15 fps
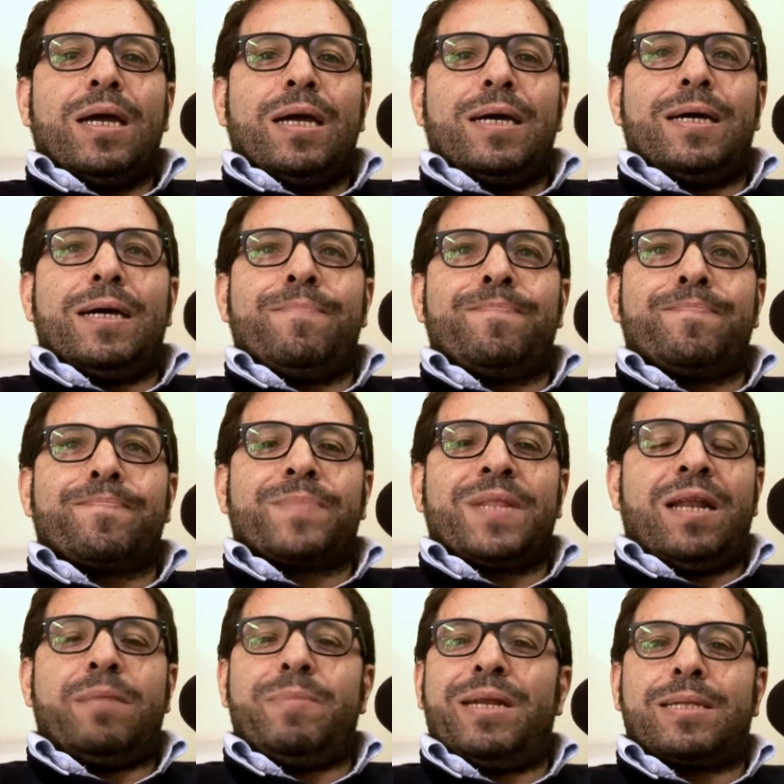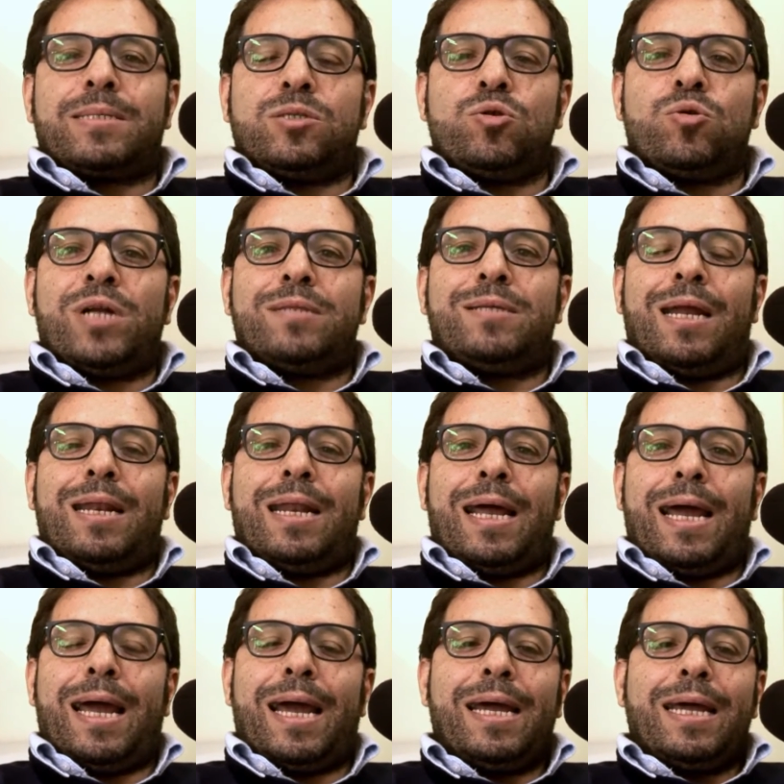ehm,
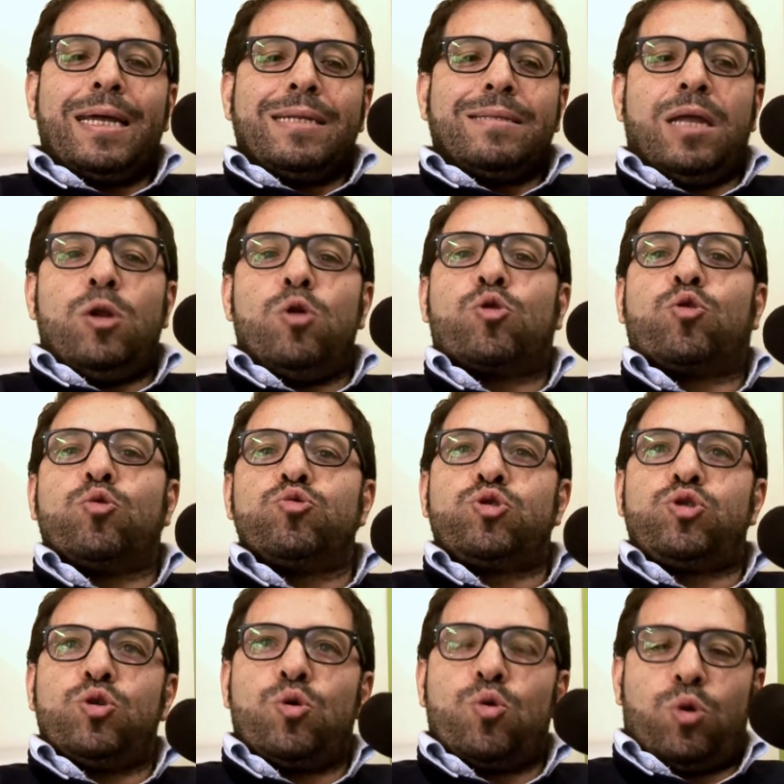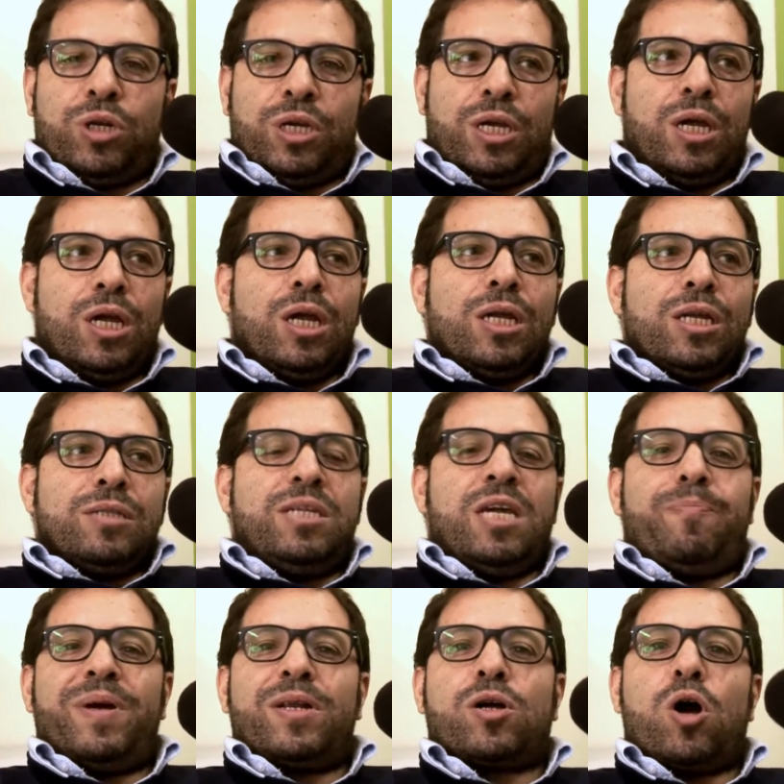delle, delle occlusioni dei
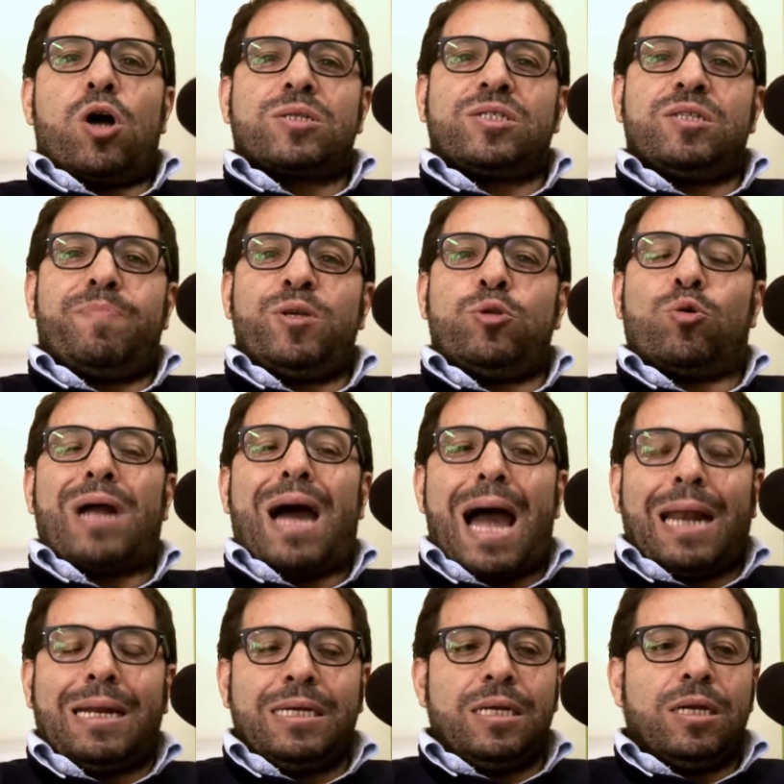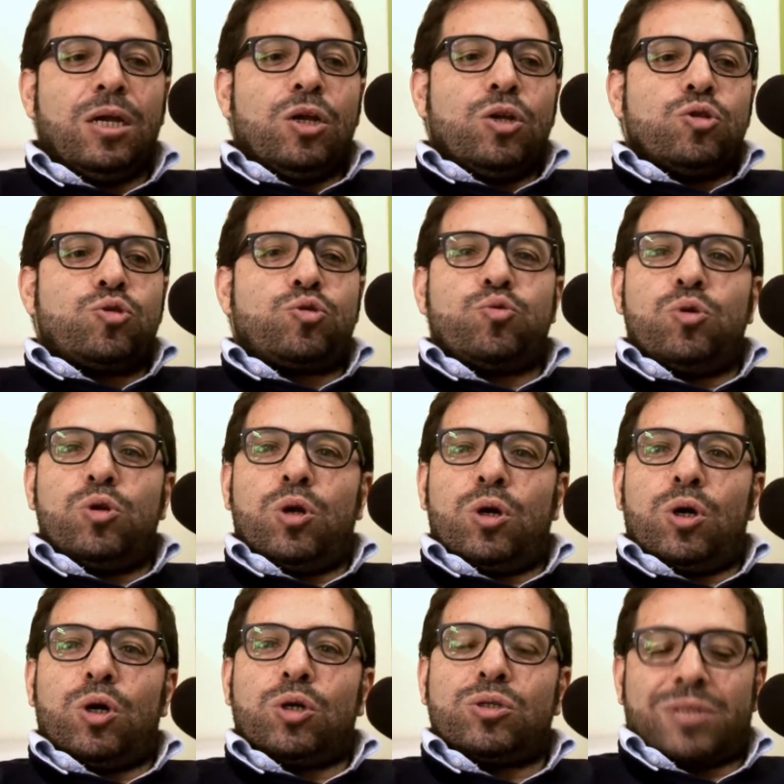percorsi pedonali sul
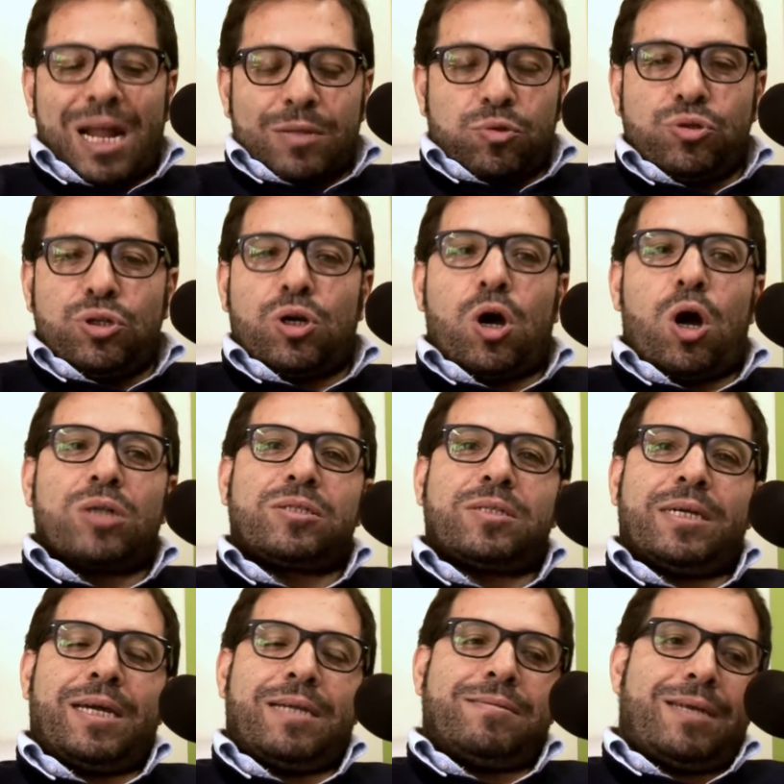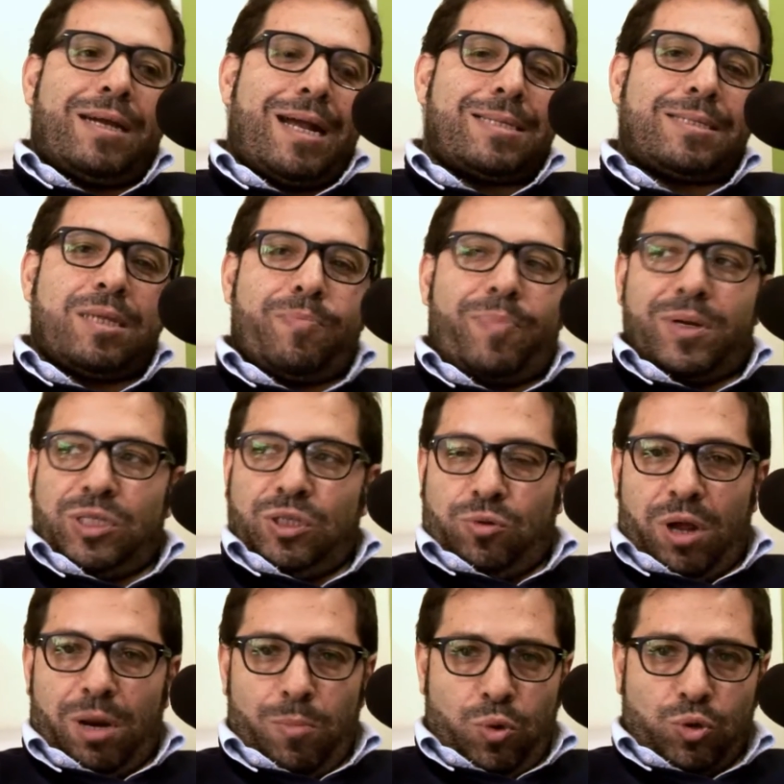eh, tratto di costa che interessa in
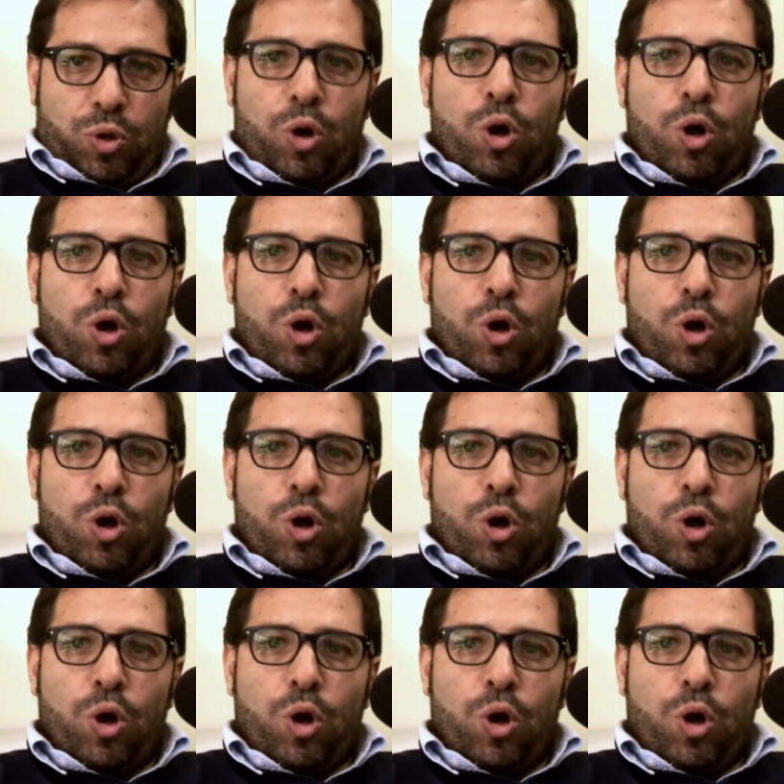particolar modo